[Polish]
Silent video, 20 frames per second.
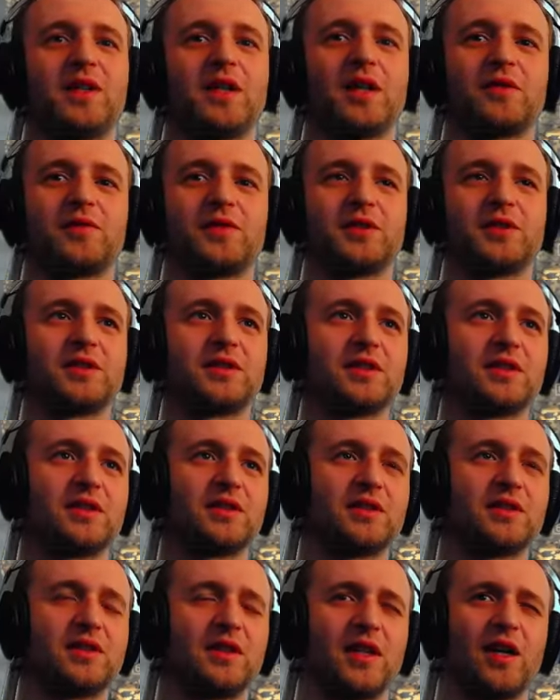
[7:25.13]
I tak
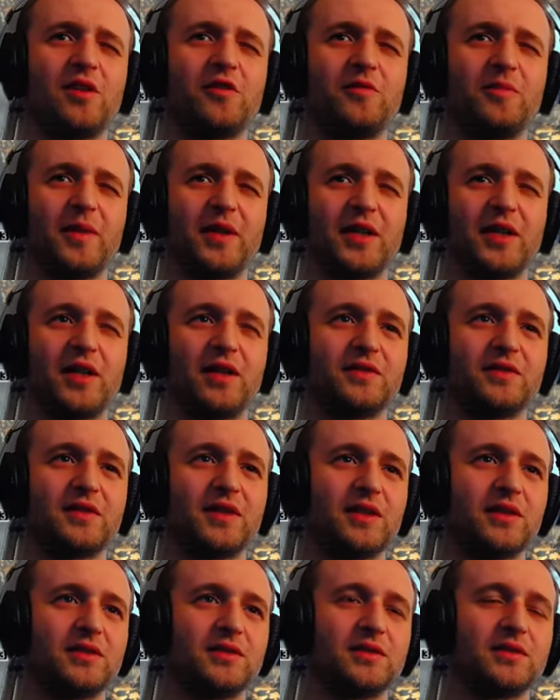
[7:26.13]
wszyscy grają w
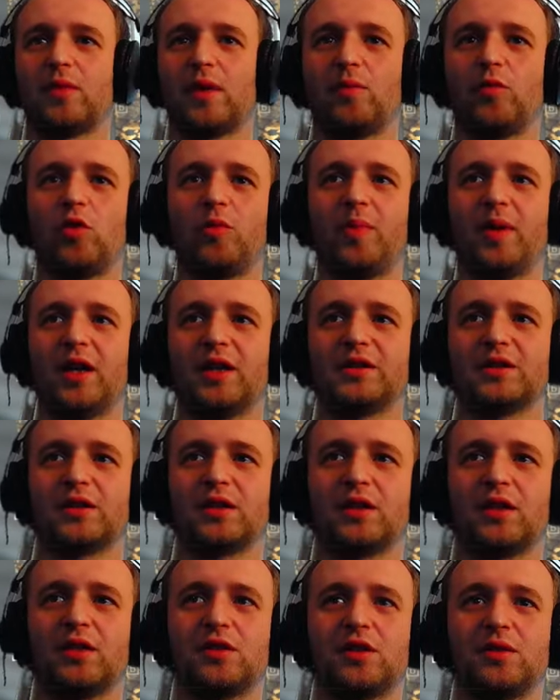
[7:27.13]
Minecrafta. Mam
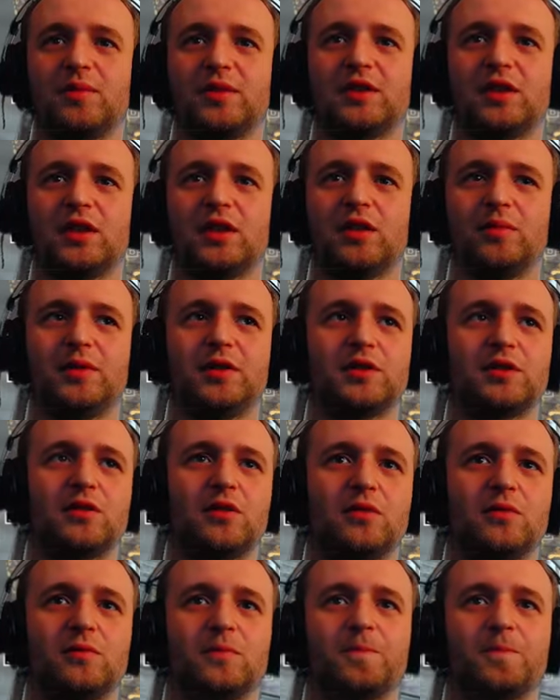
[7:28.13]
opaskę dla ciebie
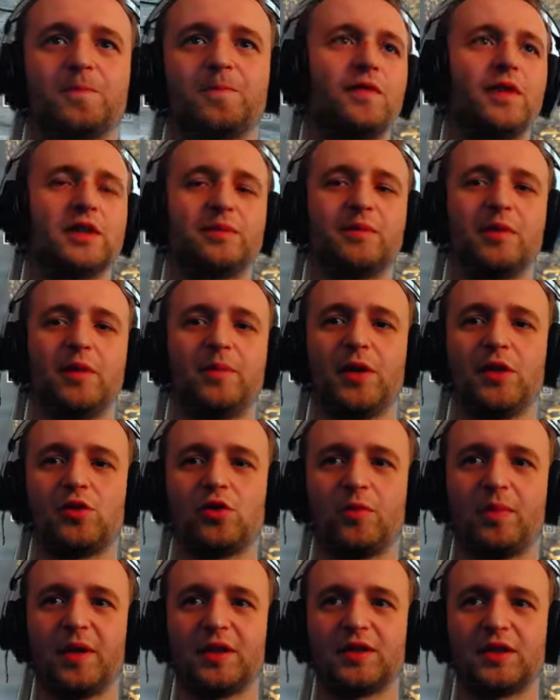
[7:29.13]
zajebistą. Wezmę
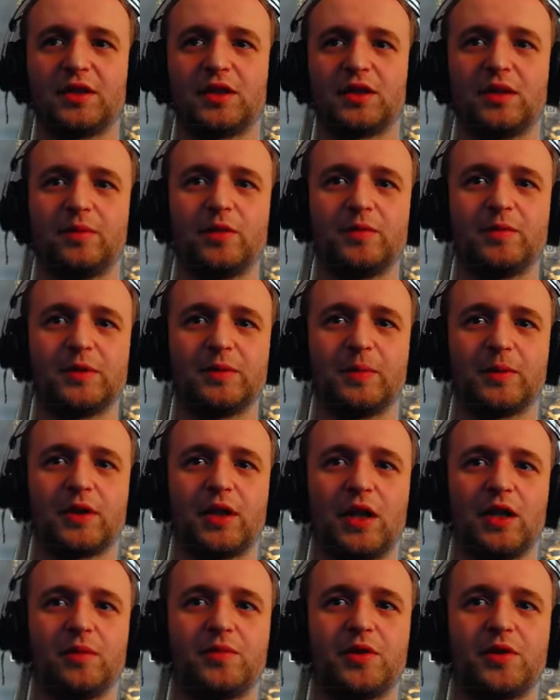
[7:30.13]
pięć opasek, gdybyśmy
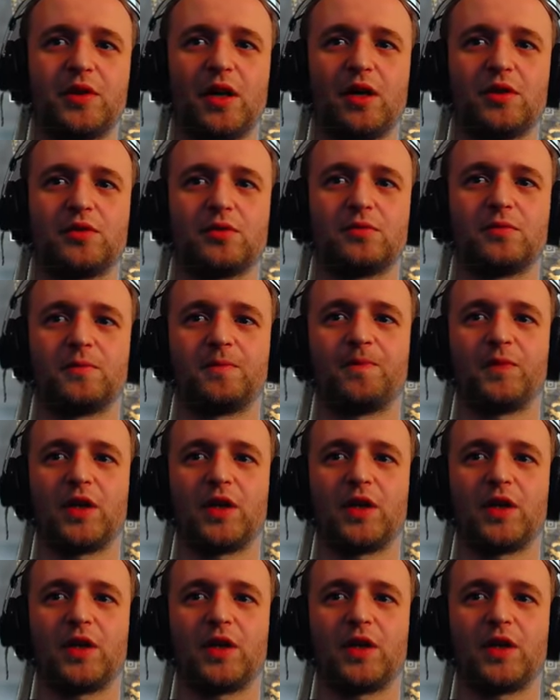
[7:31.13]
spotkali przyjaciół.